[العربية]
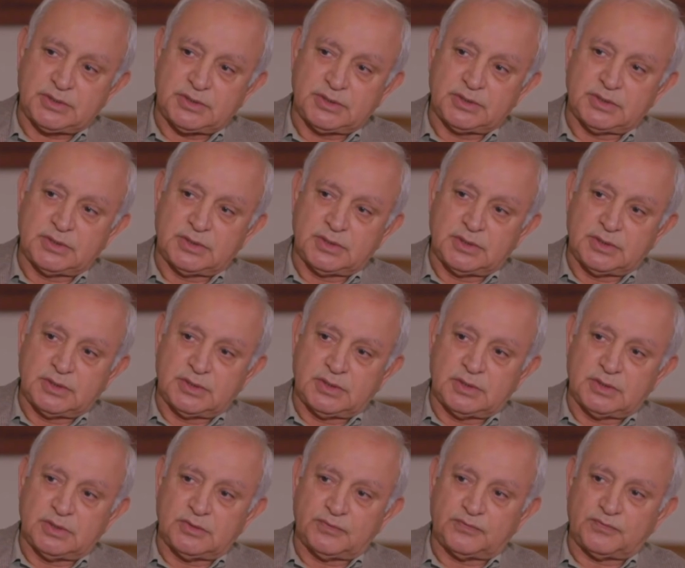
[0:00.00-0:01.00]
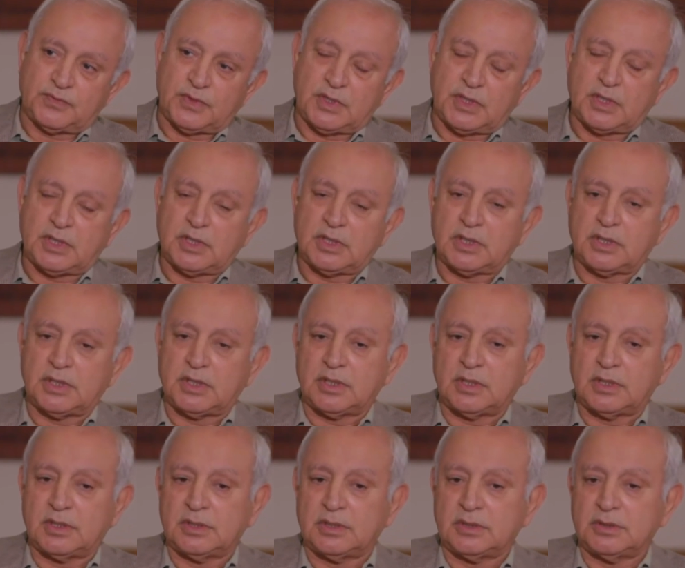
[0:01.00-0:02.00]
اي
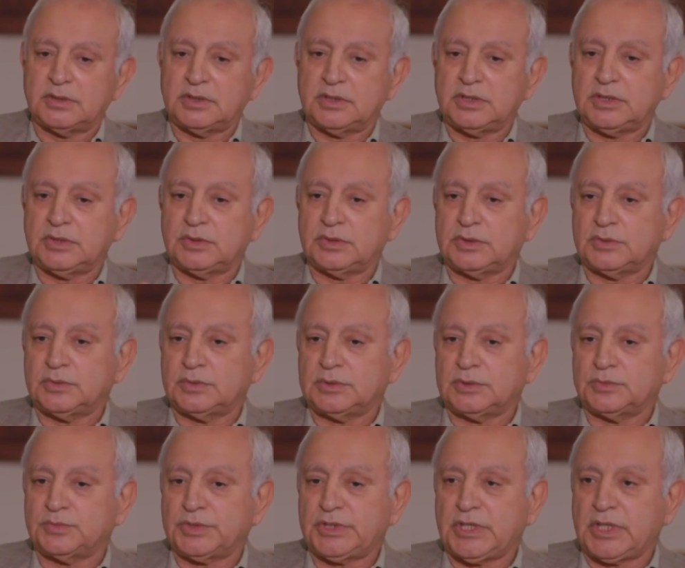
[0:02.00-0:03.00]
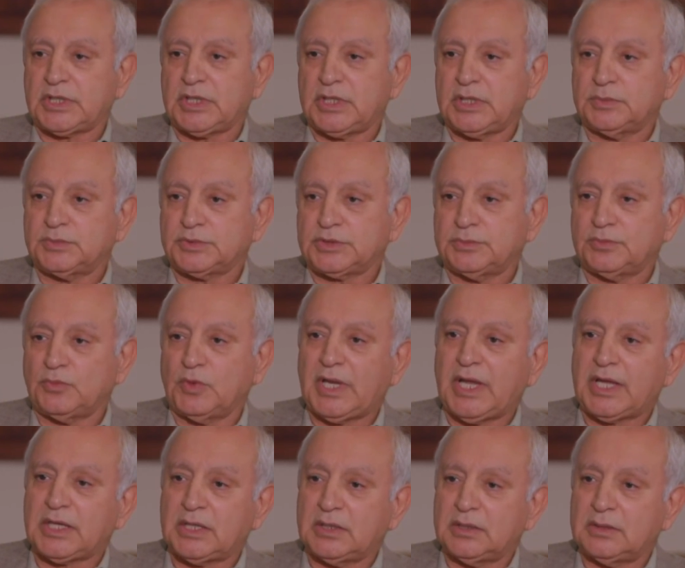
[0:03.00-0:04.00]
فني منهكين
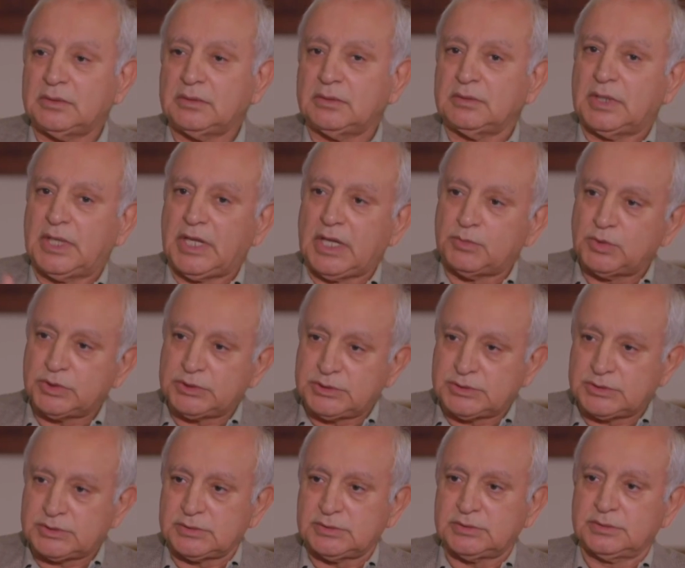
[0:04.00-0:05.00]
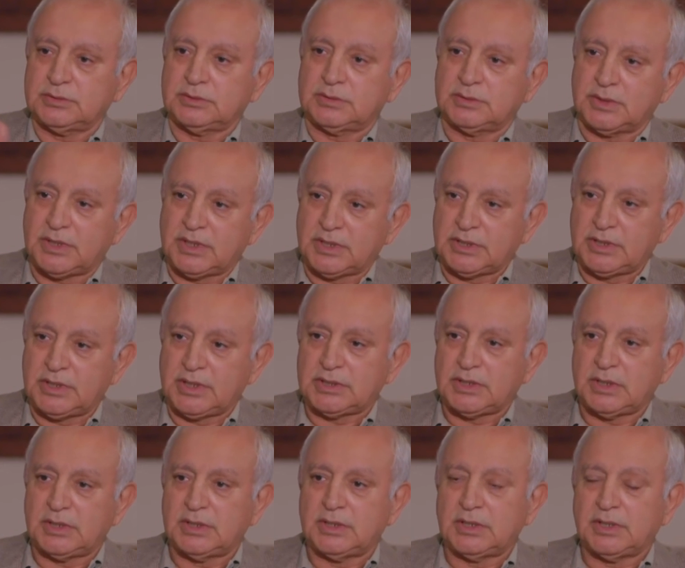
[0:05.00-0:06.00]
ولكن لابد قضيه
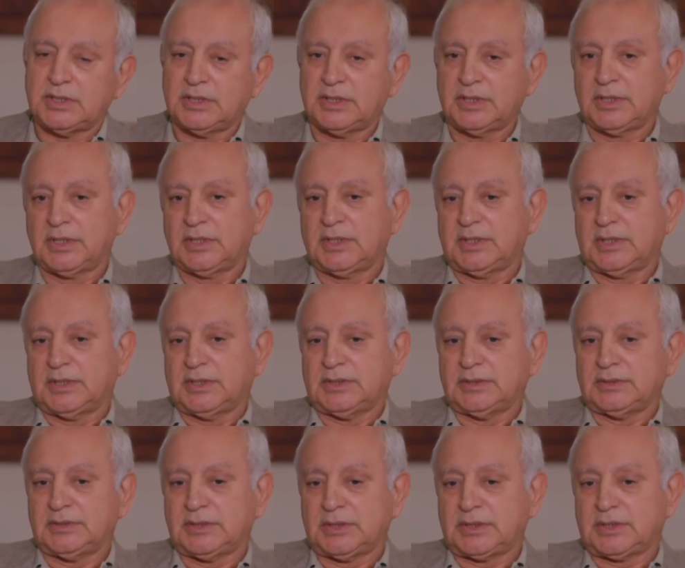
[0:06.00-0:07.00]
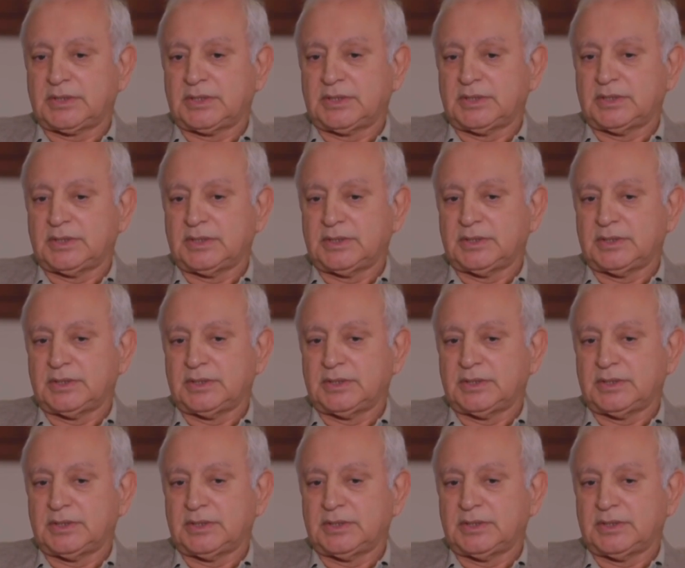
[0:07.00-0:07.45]
ال... صح. انك